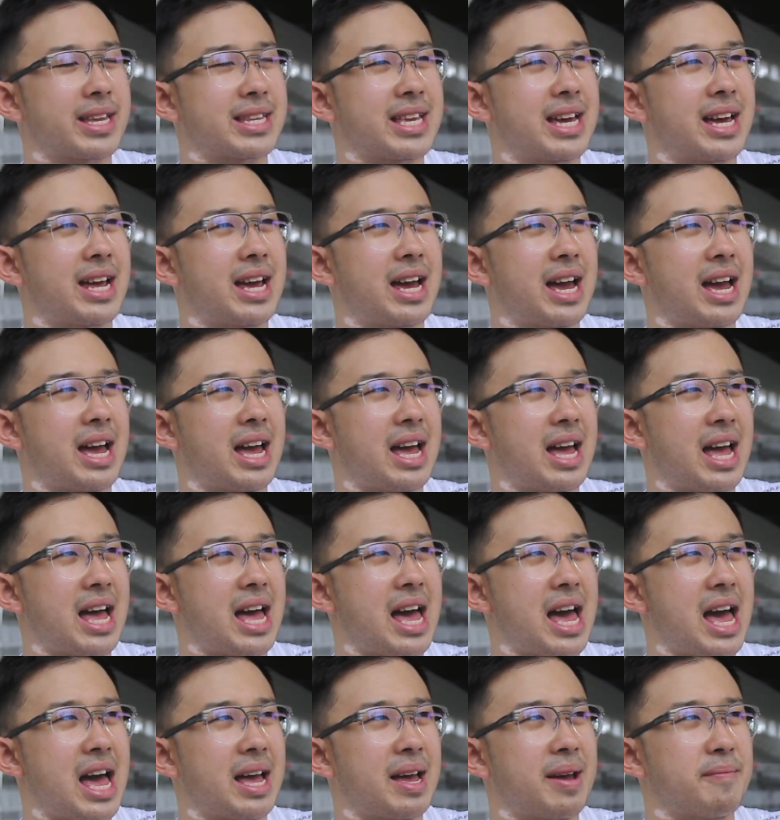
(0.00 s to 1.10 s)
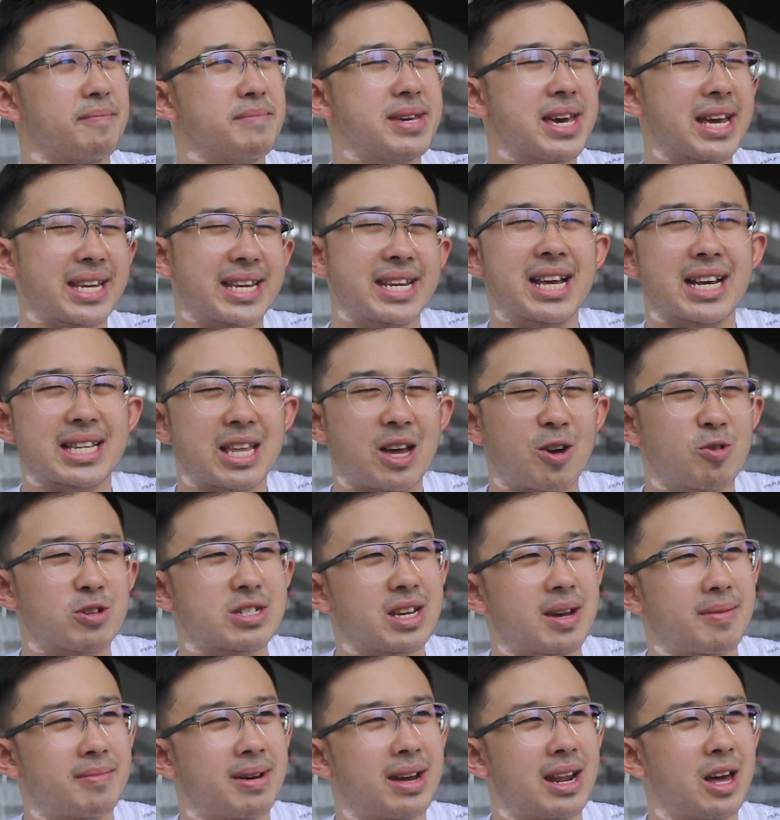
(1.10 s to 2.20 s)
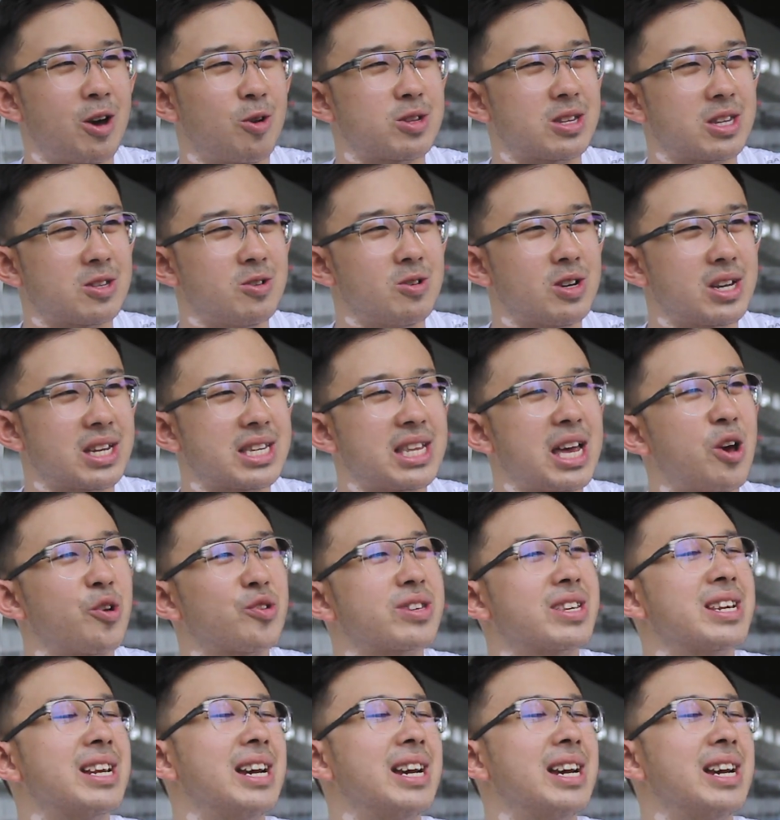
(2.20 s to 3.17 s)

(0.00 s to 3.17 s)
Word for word: kita biar tidak takut sama laut itu kita harus